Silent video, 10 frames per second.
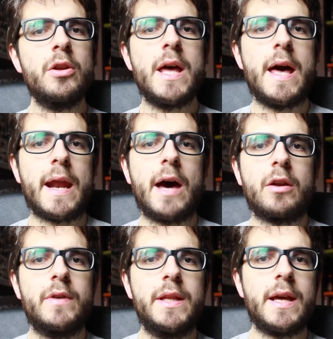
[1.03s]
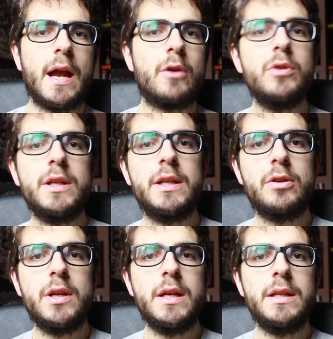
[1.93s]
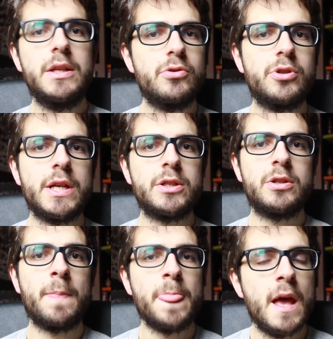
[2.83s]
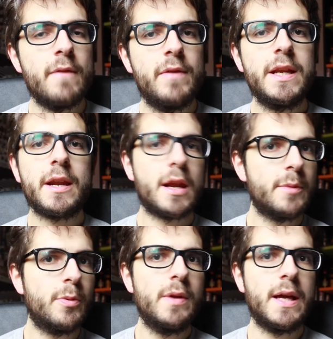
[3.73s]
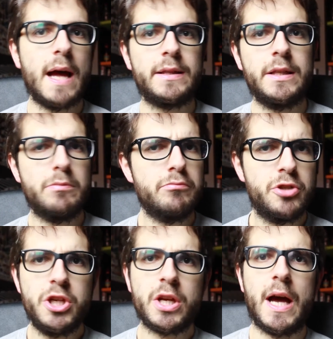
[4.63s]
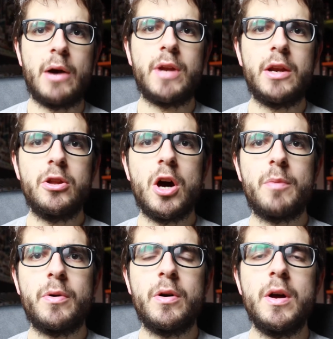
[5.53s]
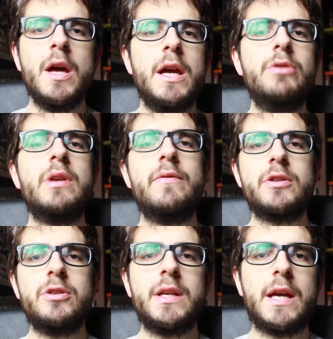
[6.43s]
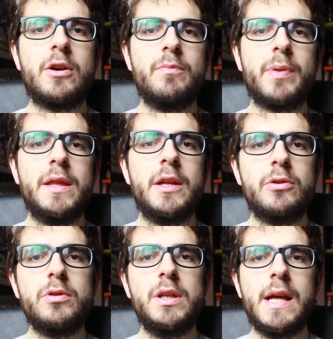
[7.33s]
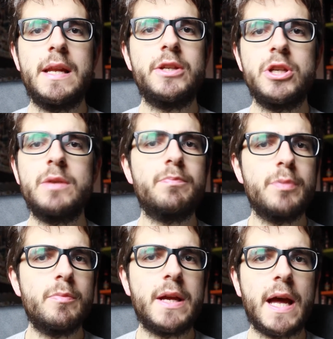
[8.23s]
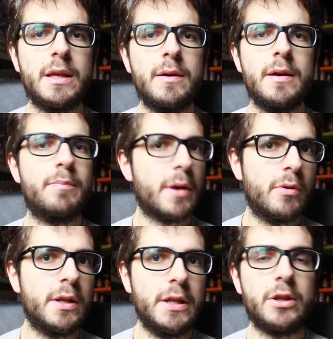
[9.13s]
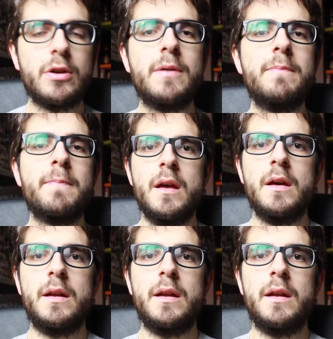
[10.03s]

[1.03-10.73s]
Non è raro vedere alcuni titoli di successo venire ripubblicati circa un anno dopo in una versione che comprende tutti i DLC pubblicati per quel titolo.